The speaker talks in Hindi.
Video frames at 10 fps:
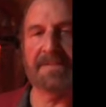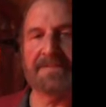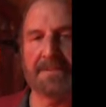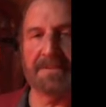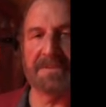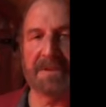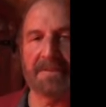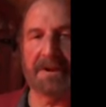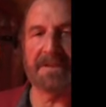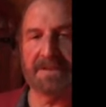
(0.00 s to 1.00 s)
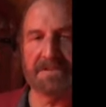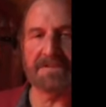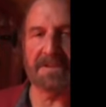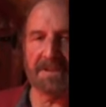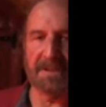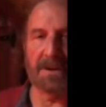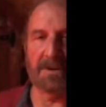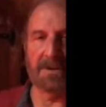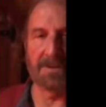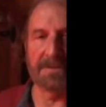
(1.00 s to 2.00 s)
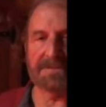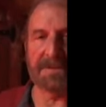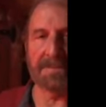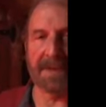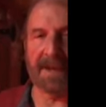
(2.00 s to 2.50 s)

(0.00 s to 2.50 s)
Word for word: और उसके भागने की खबर फेक है uh,